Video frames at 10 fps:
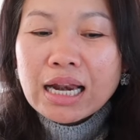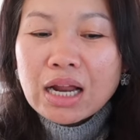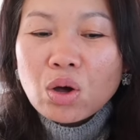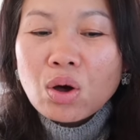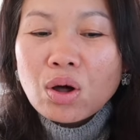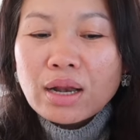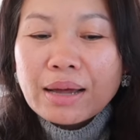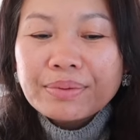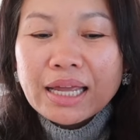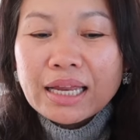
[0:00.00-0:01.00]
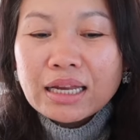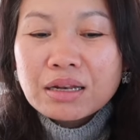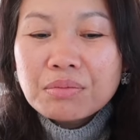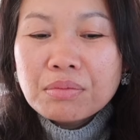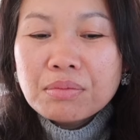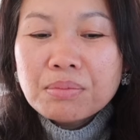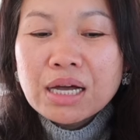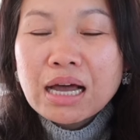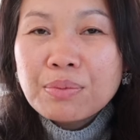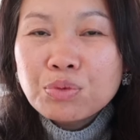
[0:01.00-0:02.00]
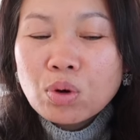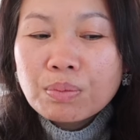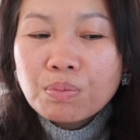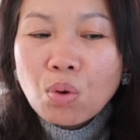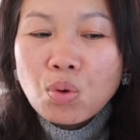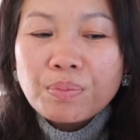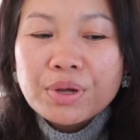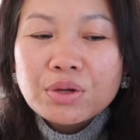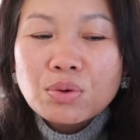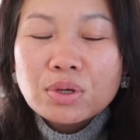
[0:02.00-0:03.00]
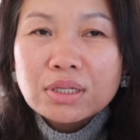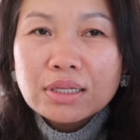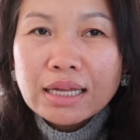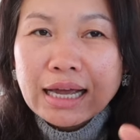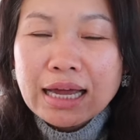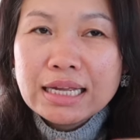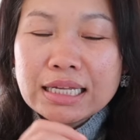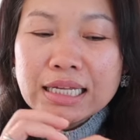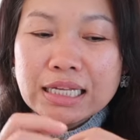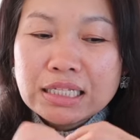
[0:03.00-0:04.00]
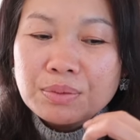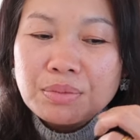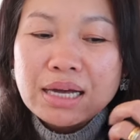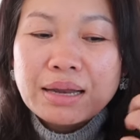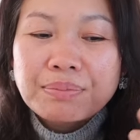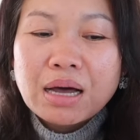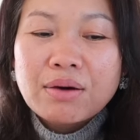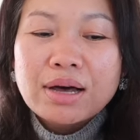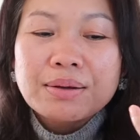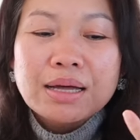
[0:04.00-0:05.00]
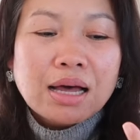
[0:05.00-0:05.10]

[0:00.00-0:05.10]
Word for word: แล้วก็รับเครดิตเมื่อคำนวณผลประโยชน์ในการขีดจำกัดเพราะว่า